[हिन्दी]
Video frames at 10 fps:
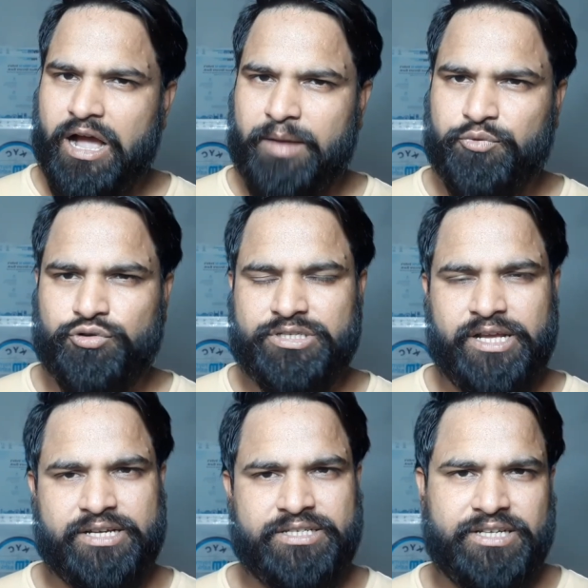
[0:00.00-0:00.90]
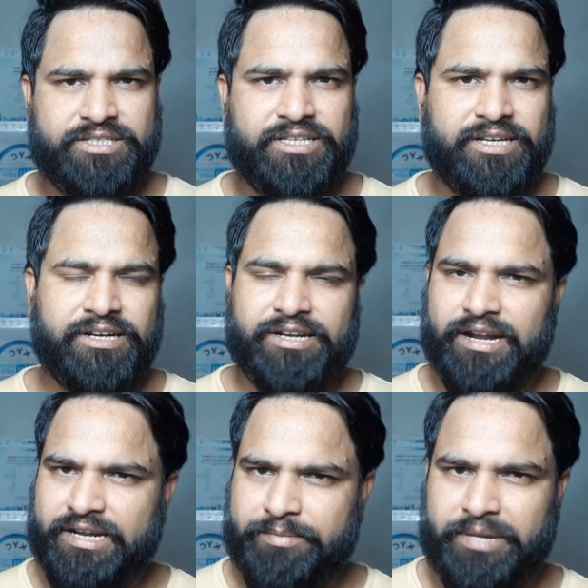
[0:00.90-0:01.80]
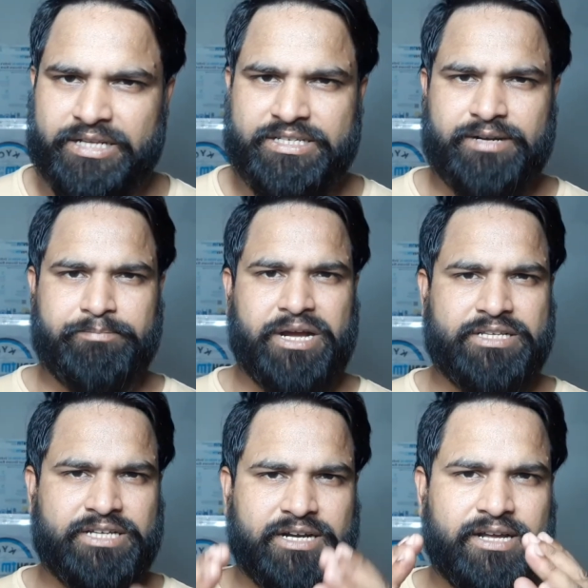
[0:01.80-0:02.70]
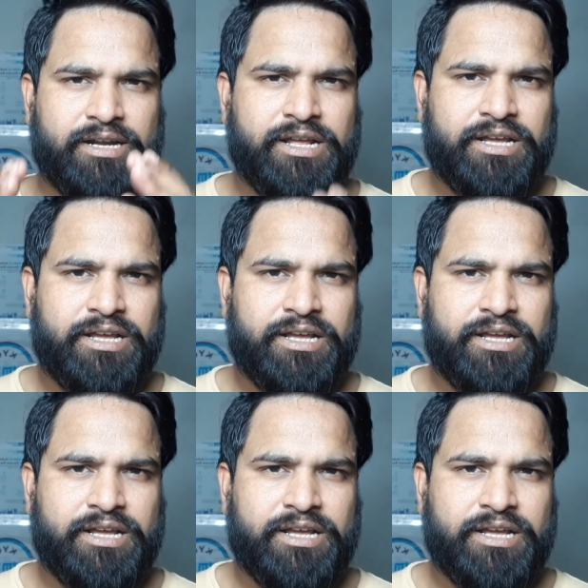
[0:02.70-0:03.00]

आप खुद से या किसी नज़दीकी रिटेलर के बाद जा, पास जाकर